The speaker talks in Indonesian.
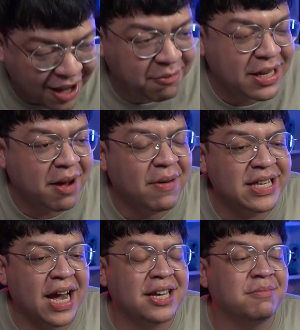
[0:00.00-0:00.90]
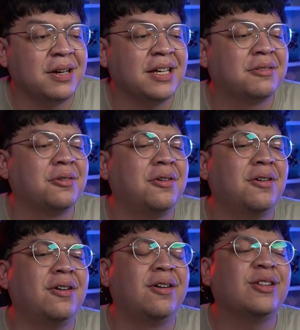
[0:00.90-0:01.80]
banyak banyakin begitu.
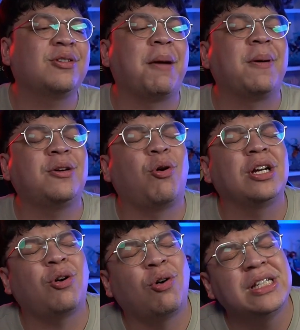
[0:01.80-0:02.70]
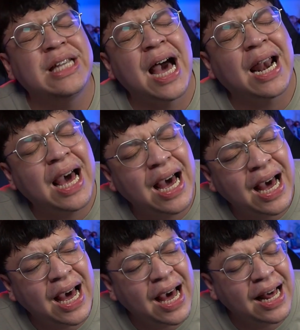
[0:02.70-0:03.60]
Itu kenapa Riko Riko di
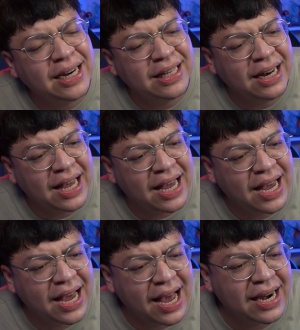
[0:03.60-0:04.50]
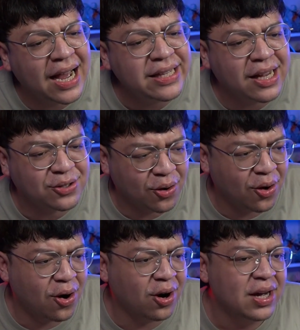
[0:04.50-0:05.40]
jalan? lagi lah. ada aja,
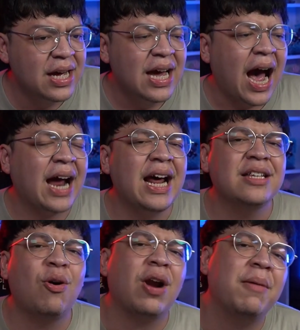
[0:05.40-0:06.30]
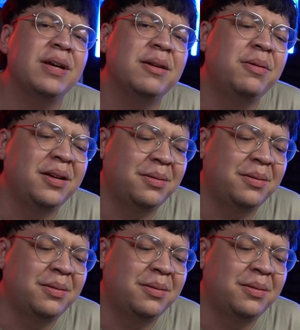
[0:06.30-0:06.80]
cok. Ada aja orang begini begitu